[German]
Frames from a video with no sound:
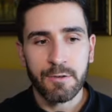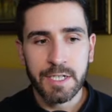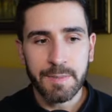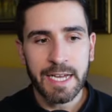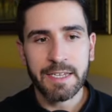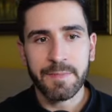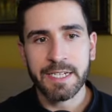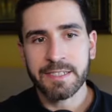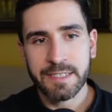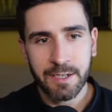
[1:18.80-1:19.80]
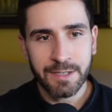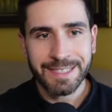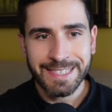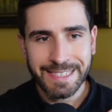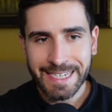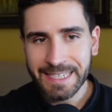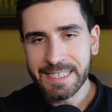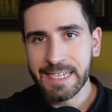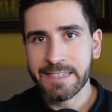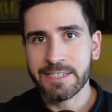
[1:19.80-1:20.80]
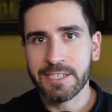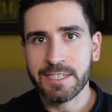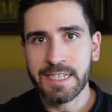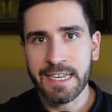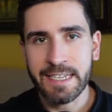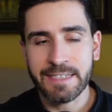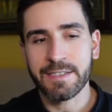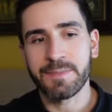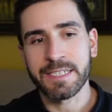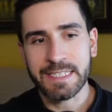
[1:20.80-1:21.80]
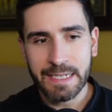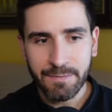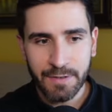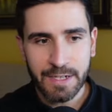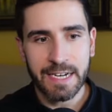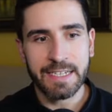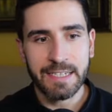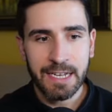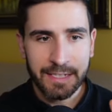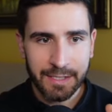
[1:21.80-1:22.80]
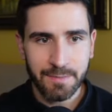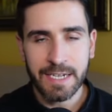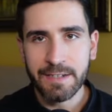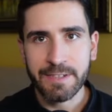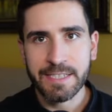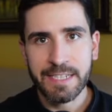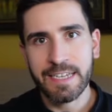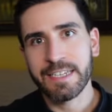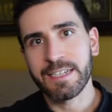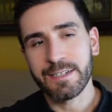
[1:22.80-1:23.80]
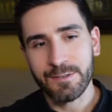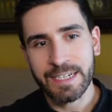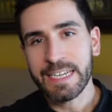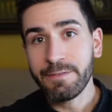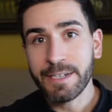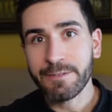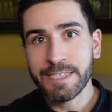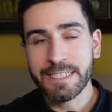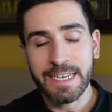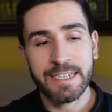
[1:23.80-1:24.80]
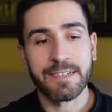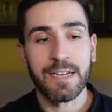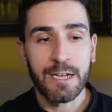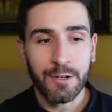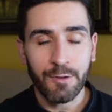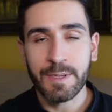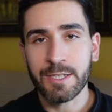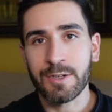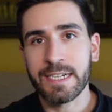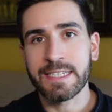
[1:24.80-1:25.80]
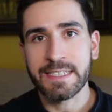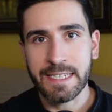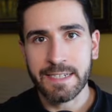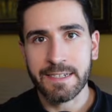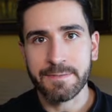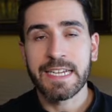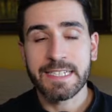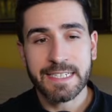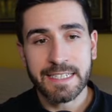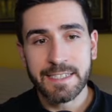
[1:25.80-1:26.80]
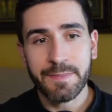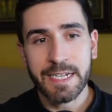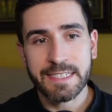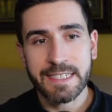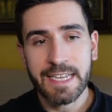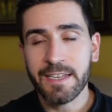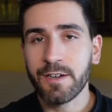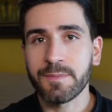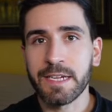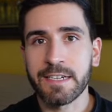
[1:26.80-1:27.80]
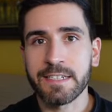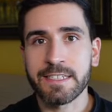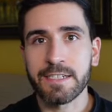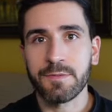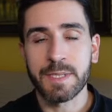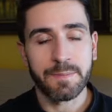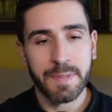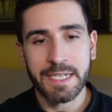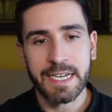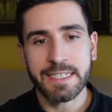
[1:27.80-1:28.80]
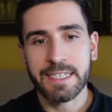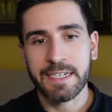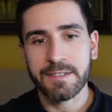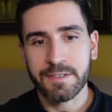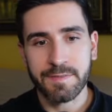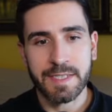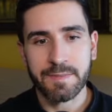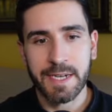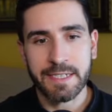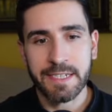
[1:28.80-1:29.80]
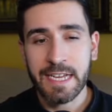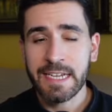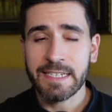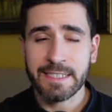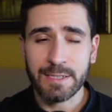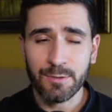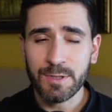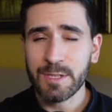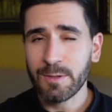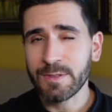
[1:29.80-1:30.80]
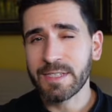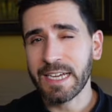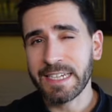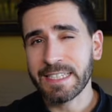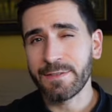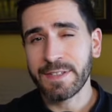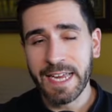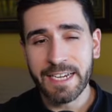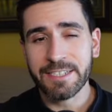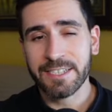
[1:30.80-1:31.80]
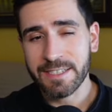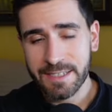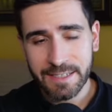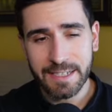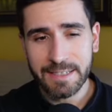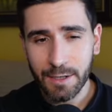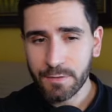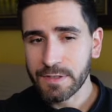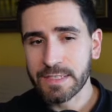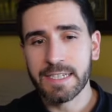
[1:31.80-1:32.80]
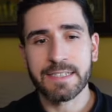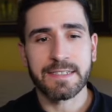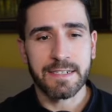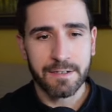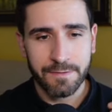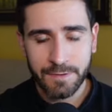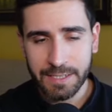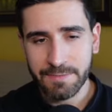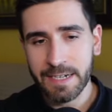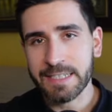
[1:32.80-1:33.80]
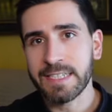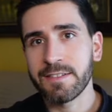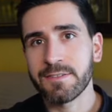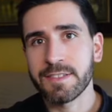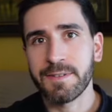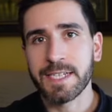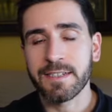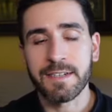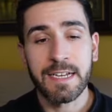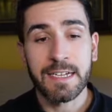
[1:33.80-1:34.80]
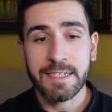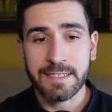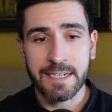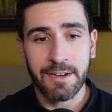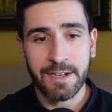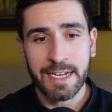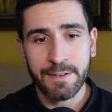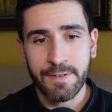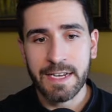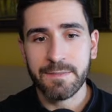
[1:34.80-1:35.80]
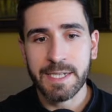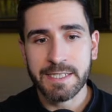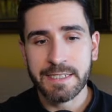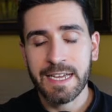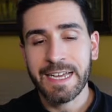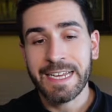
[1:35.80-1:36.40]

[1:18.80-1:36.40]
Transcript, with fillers: und im Allgemeinen ist auch das ganz klassische Staking, zumindest im Vergleich zum Liquid Staking und Liquid Restaking, nochmal deutlich sicherer. Das ganz normale Staking kommt allerdings auch mit ein paar Nachteilen und zwar zum einen, dass es durchaus relativ technisch ist, das Ganze aufzusetzen, auch für das Validieren und so weiter, dass du da auch keine Fehler machst.